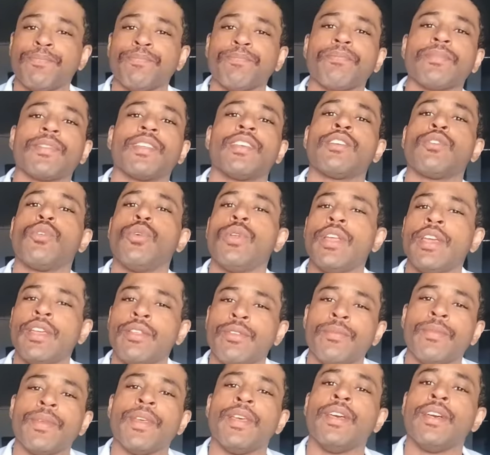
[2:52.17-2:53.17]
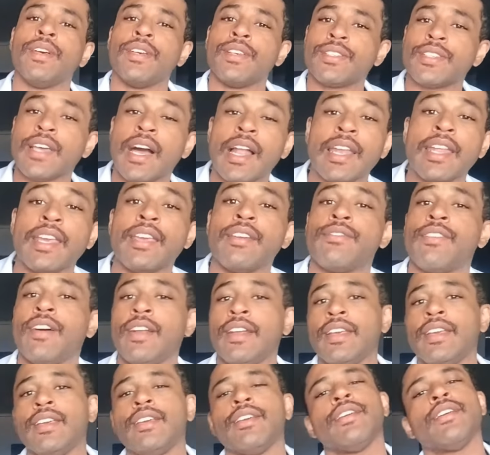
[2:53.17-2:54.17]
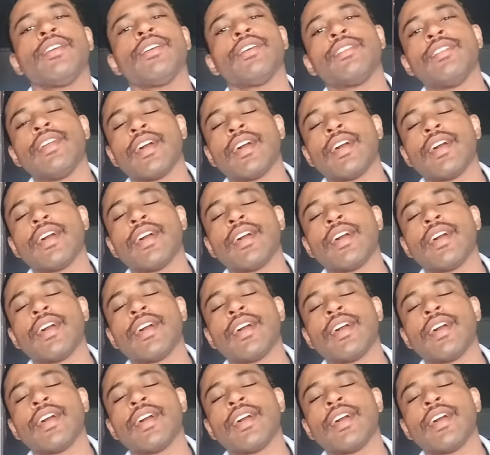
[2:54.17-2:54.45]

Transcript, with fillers: engolindo saliva ali, daqui a